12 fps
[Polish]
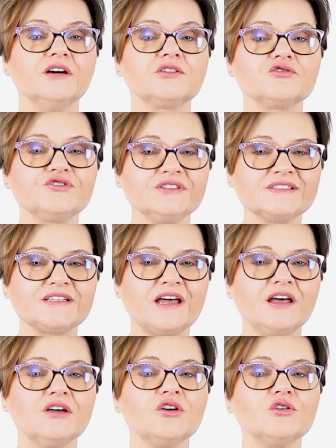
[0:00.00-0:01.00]

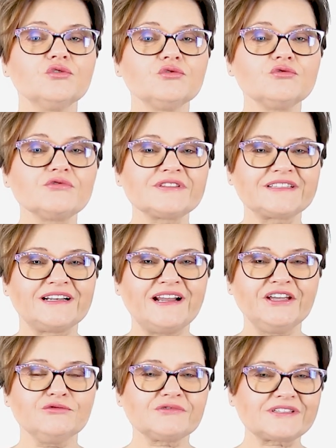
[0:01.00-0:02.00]
Rodzice
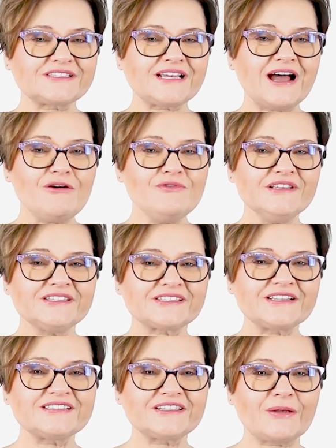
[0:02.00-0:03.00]
ustalają cały
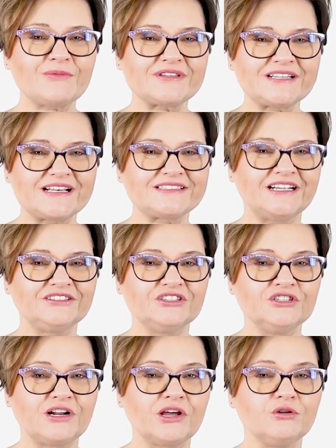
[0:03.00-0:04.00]
system
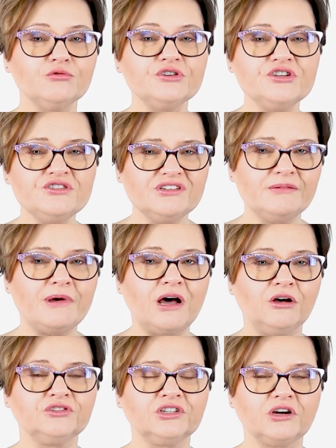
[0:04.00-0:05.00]
zasad i reguł i nie
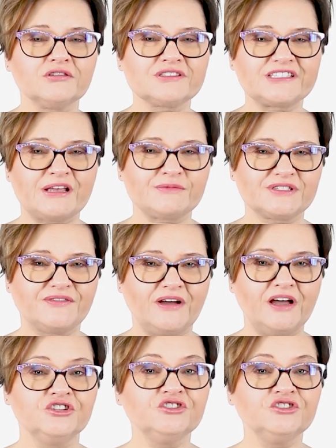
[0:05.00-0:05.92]
ma od nich odstępstwa.